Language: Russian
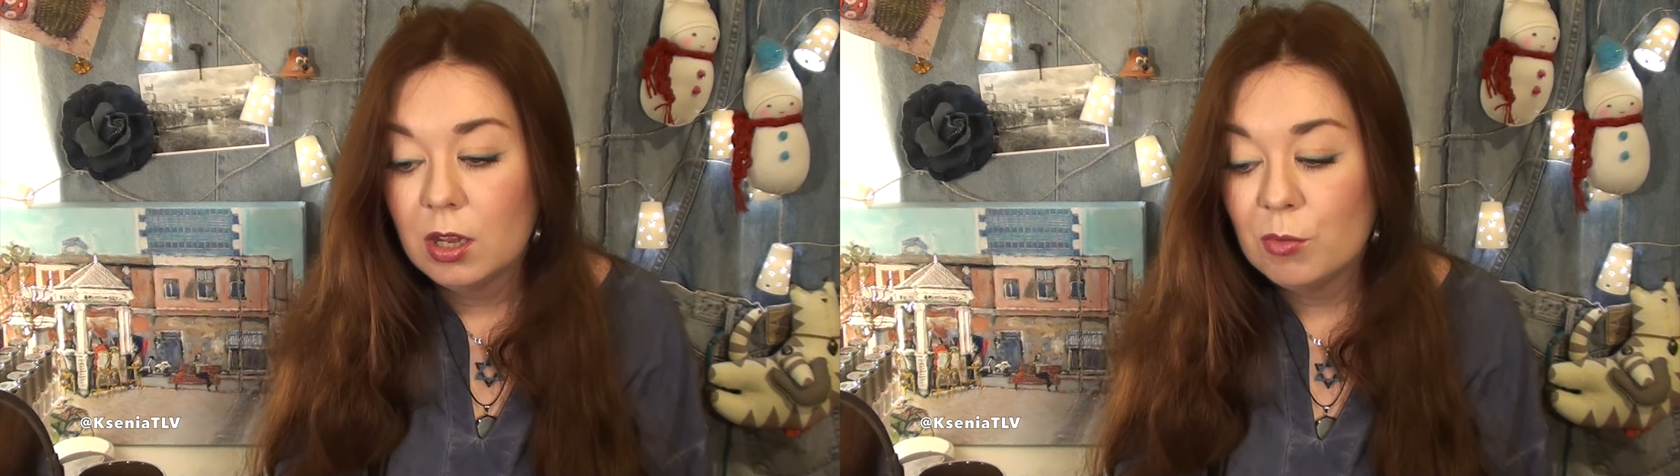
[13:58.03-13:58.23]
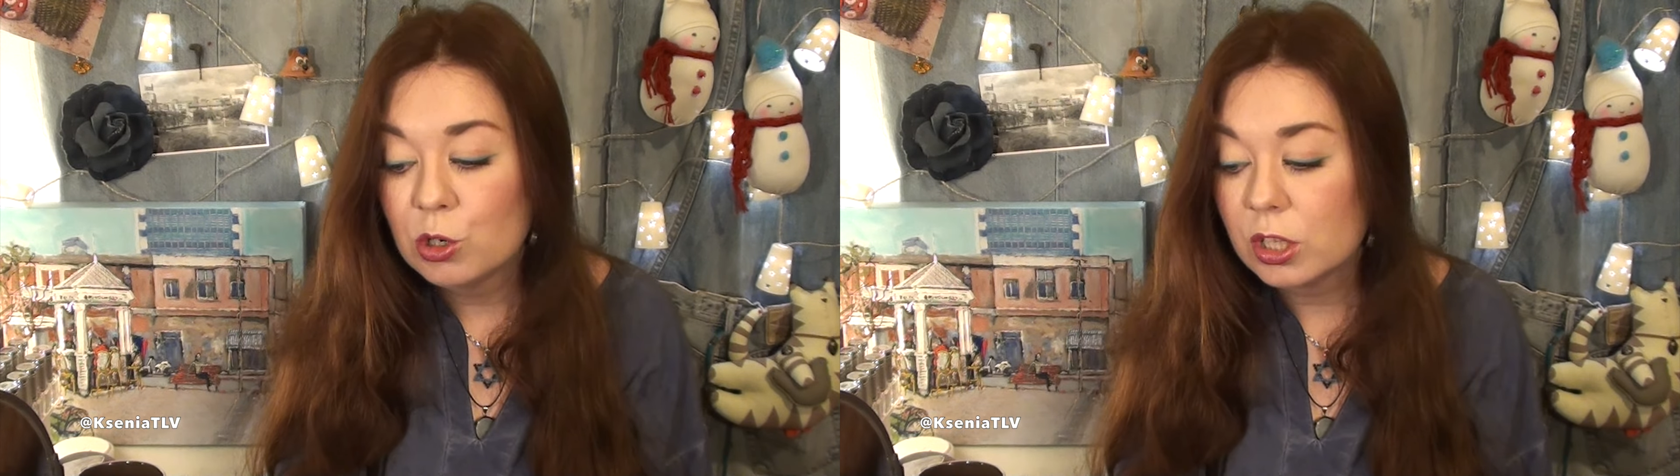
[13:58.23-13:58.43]

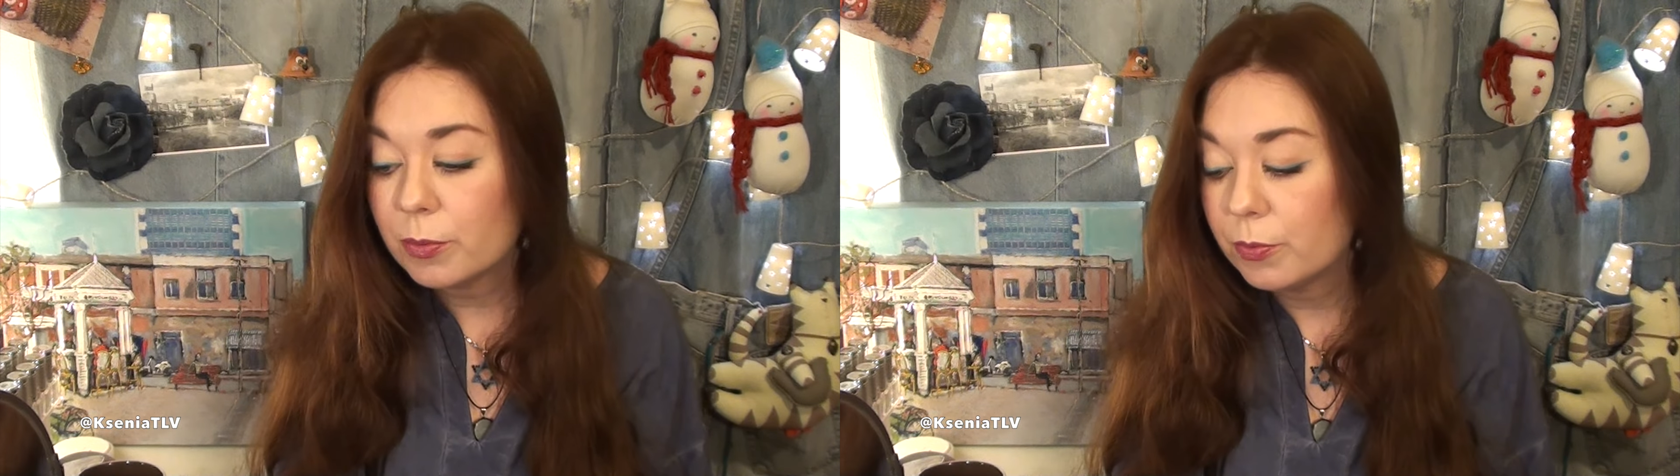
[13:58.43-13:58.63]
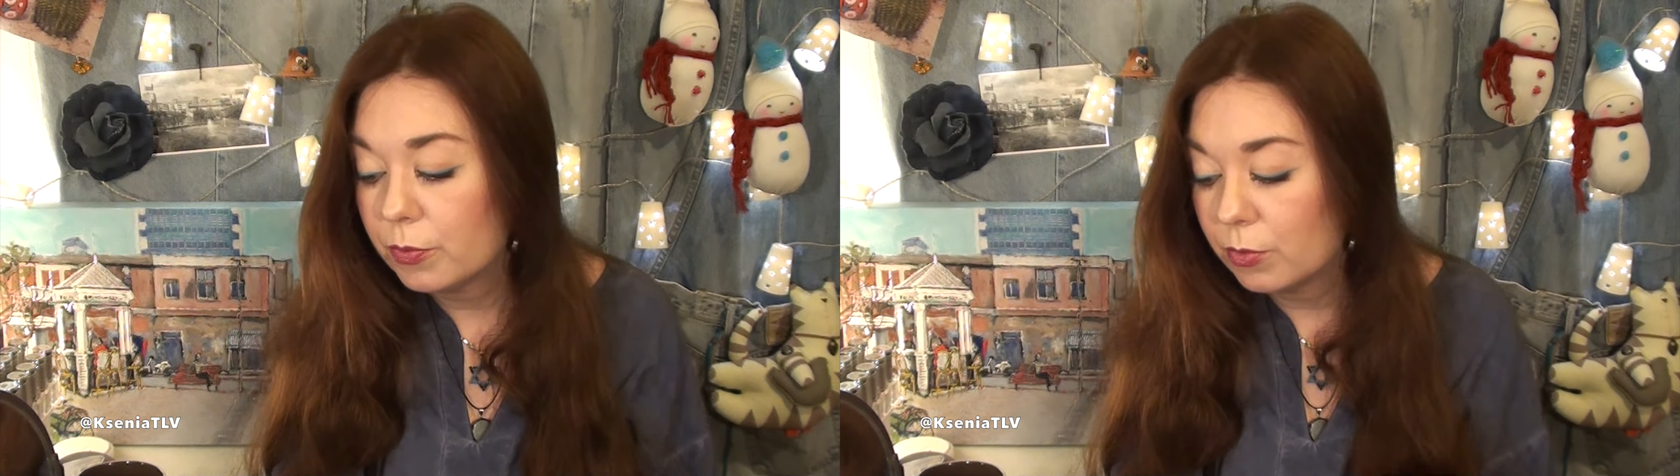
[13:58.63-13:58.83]

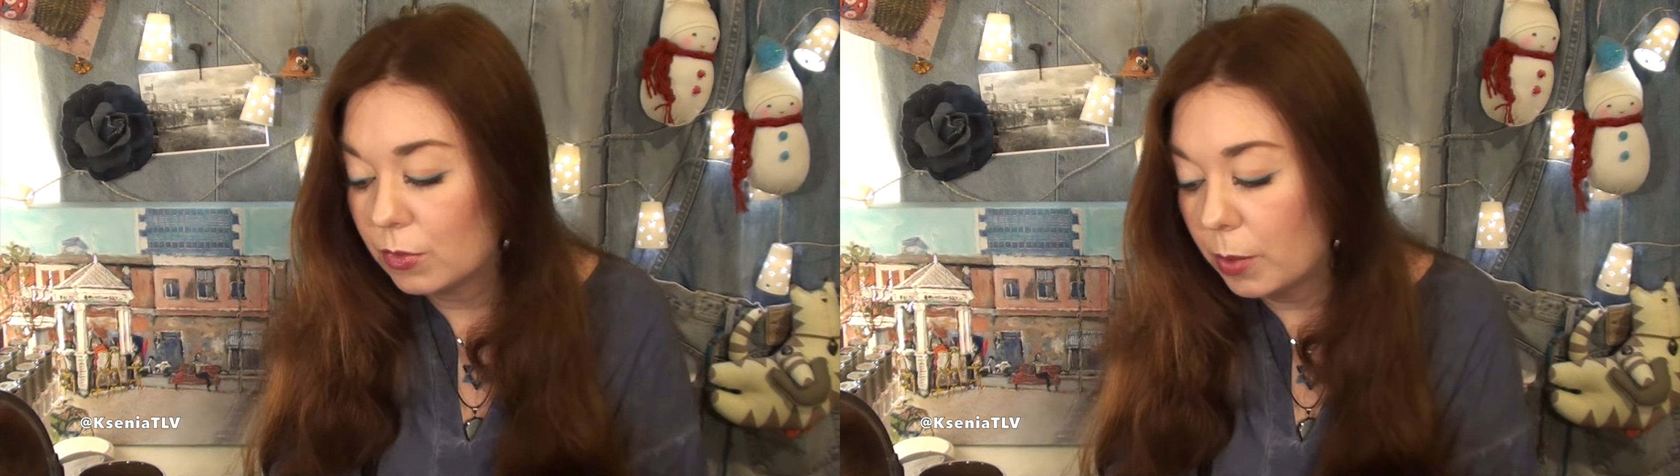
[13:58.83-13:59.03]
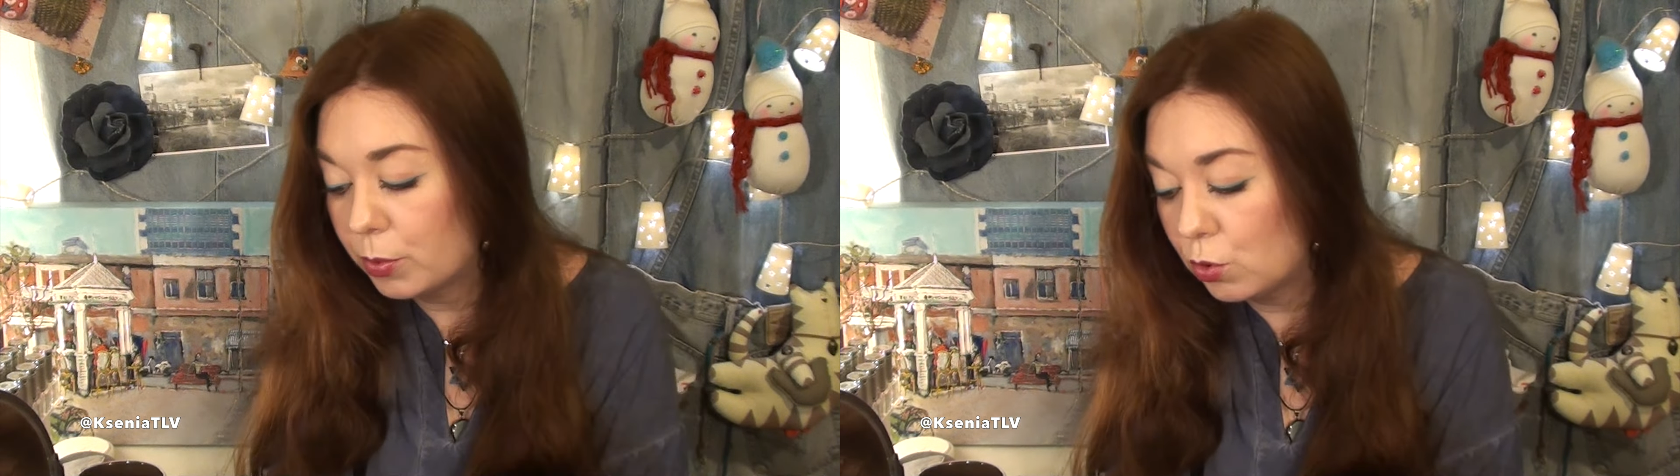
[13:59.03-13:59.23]
Можно
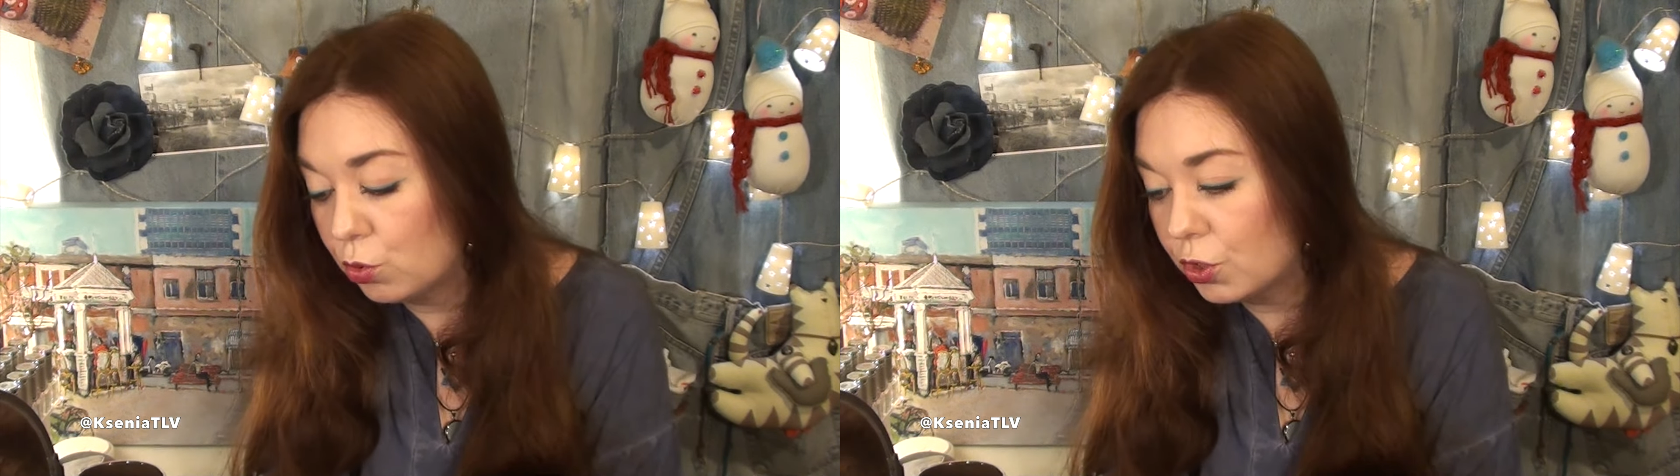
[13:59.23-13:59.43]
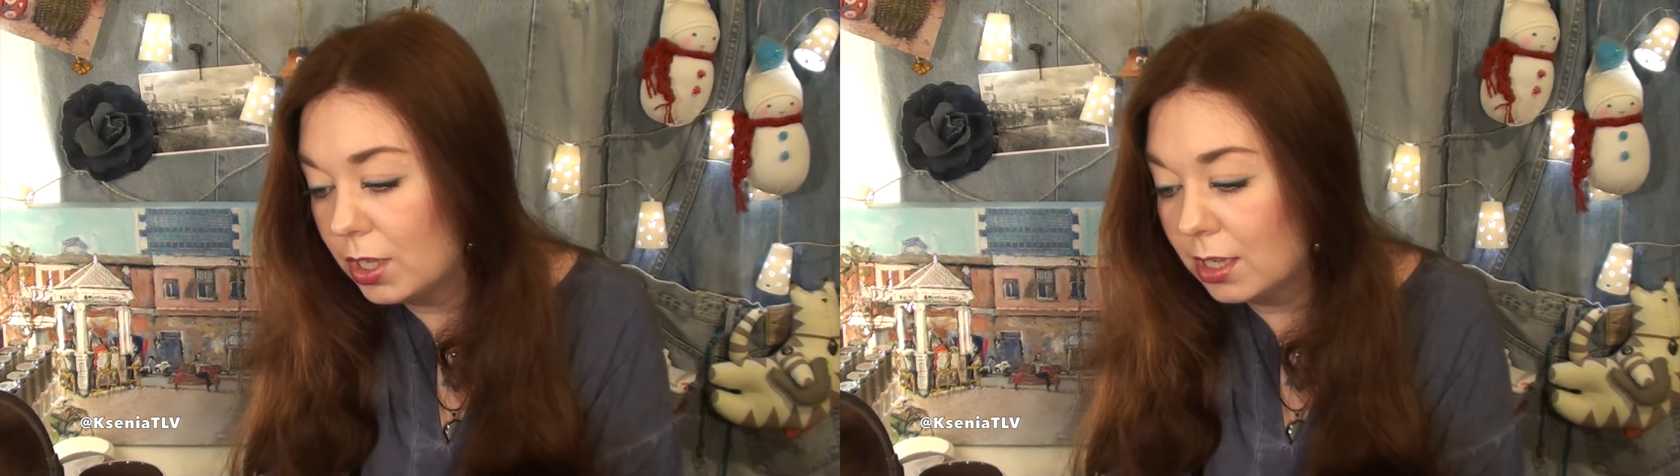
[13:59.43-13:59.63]

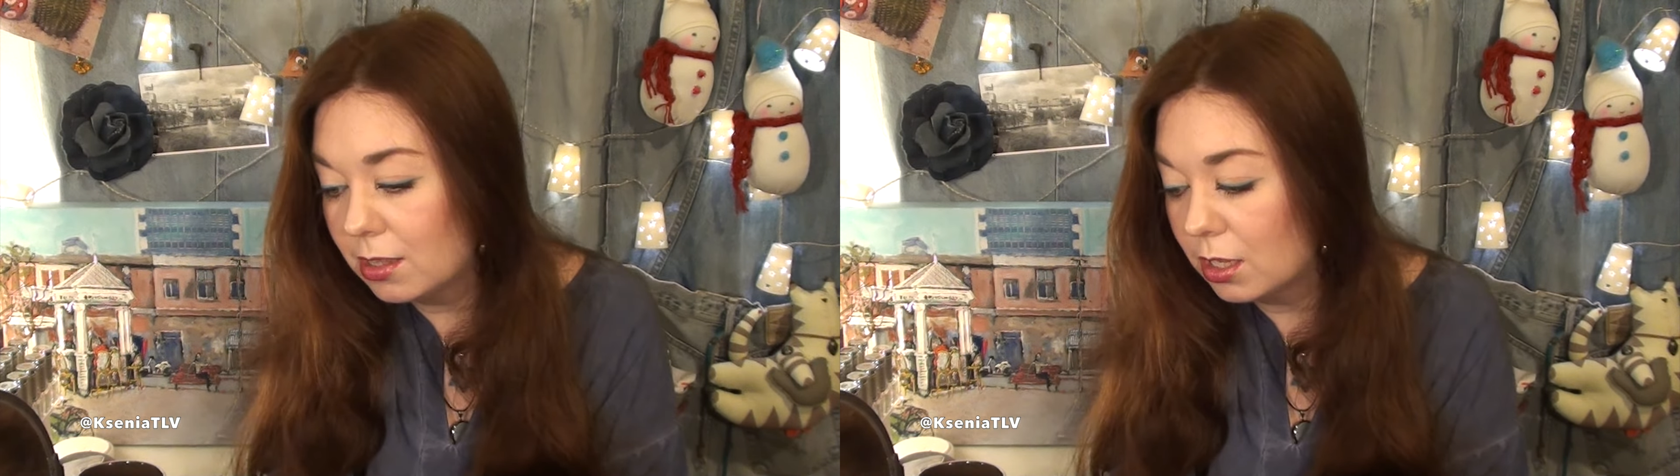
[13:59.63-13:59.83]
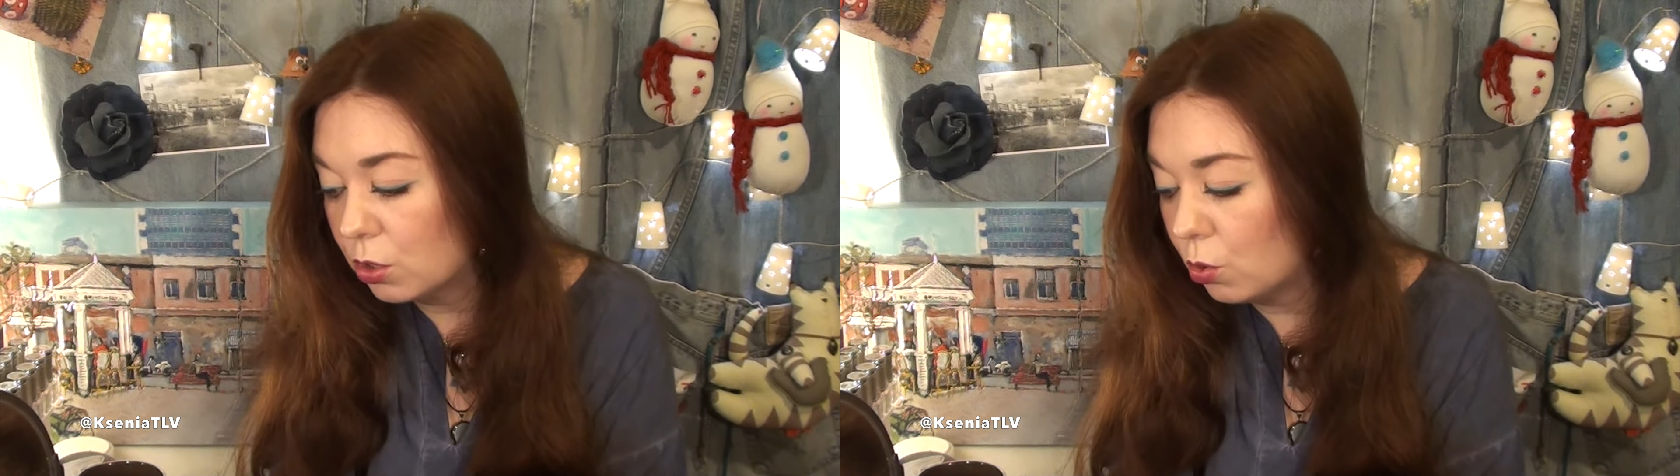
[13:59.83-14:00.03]

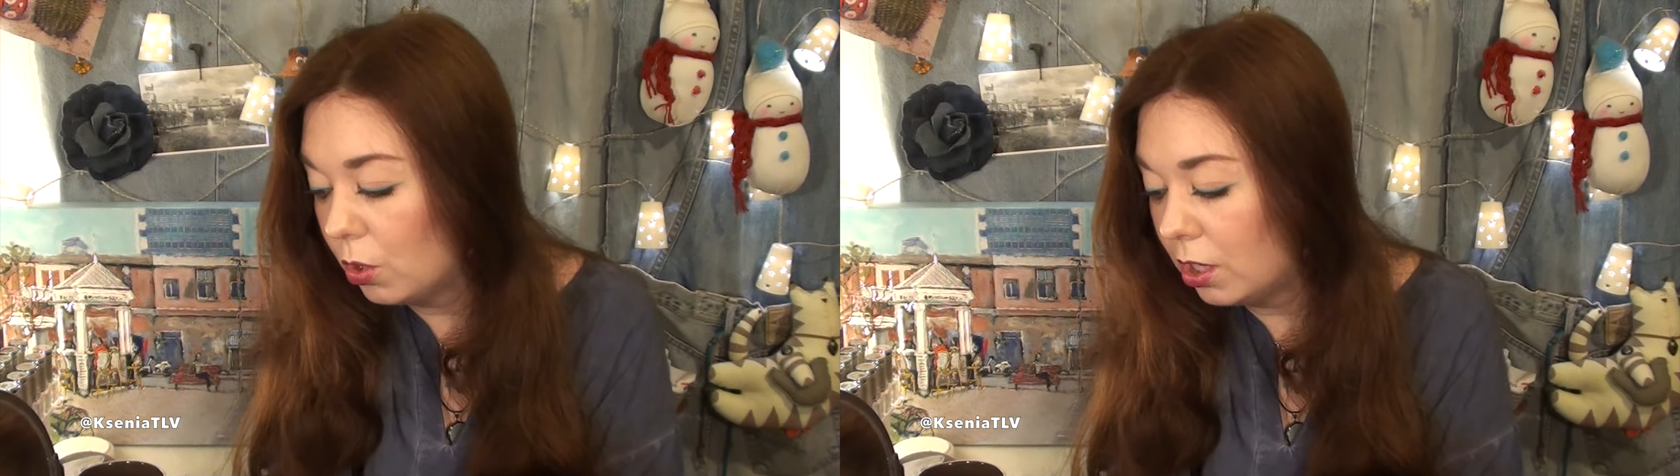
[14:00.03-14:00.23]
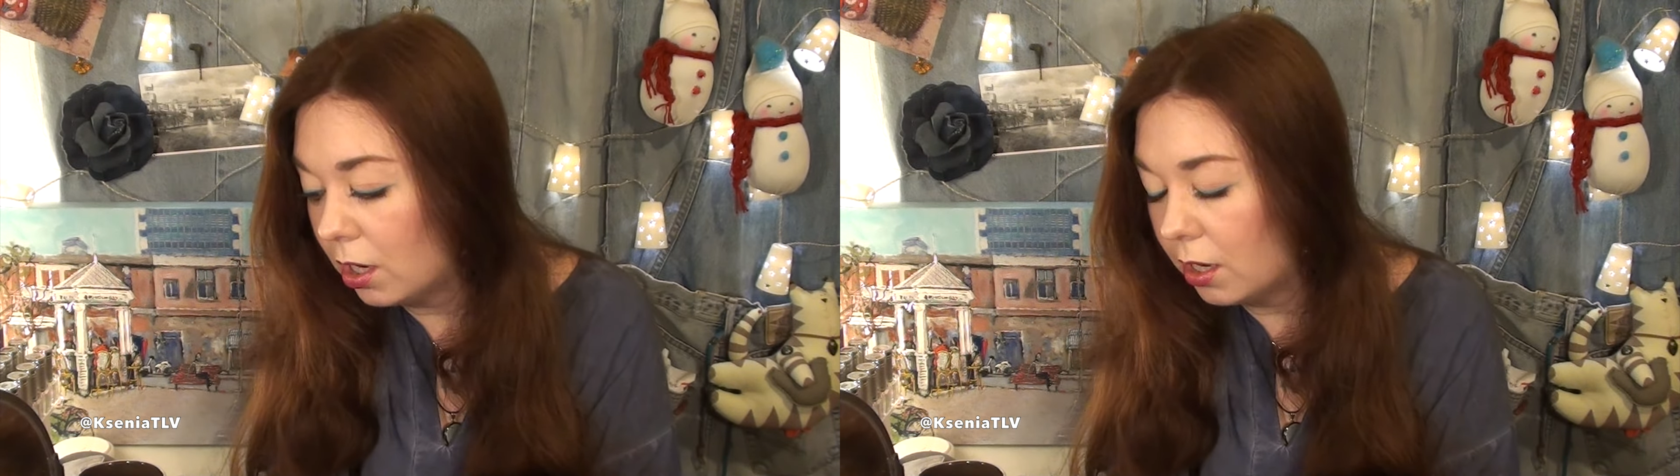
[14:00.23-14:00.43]
обсуждать, насколько